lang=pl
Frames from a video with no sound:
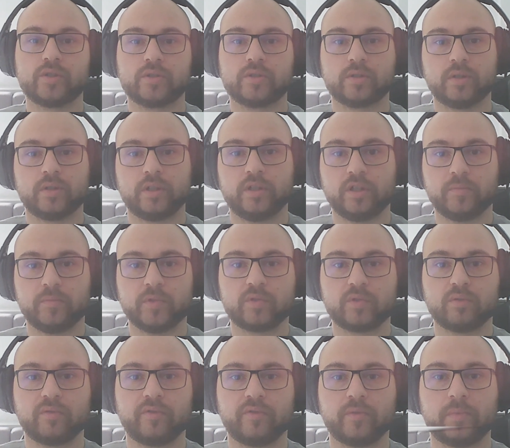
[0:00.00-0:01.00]
czyli innymi
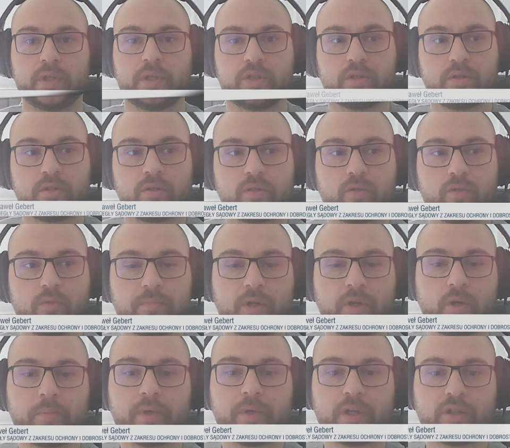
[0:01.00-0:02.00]
słowy będzie to grupa
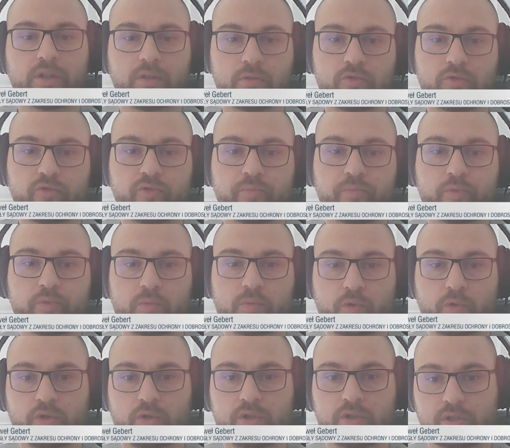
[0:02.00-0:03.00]
operatorów
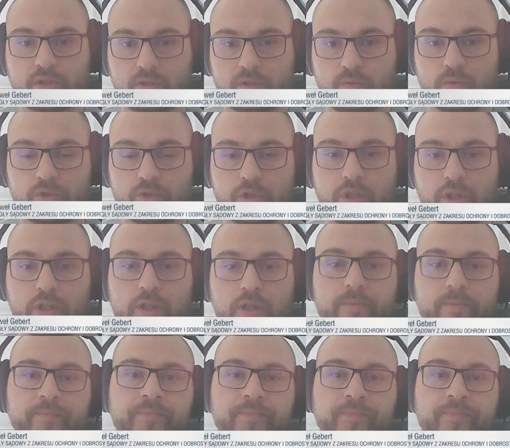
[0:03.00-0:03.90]
przyjmująca zgłoszenia